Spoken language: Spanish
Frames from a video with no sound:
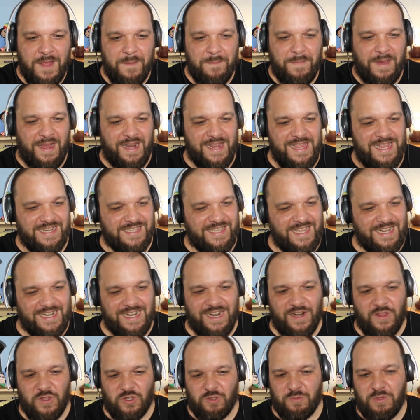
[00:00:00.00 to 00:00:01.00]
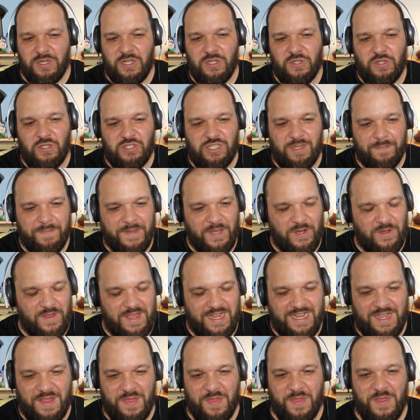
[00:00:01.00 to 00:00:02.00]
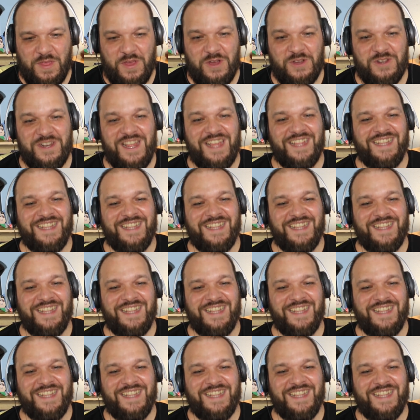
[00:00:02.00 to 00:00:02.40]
Vale, ya está claro, dos minutos y pico de canción,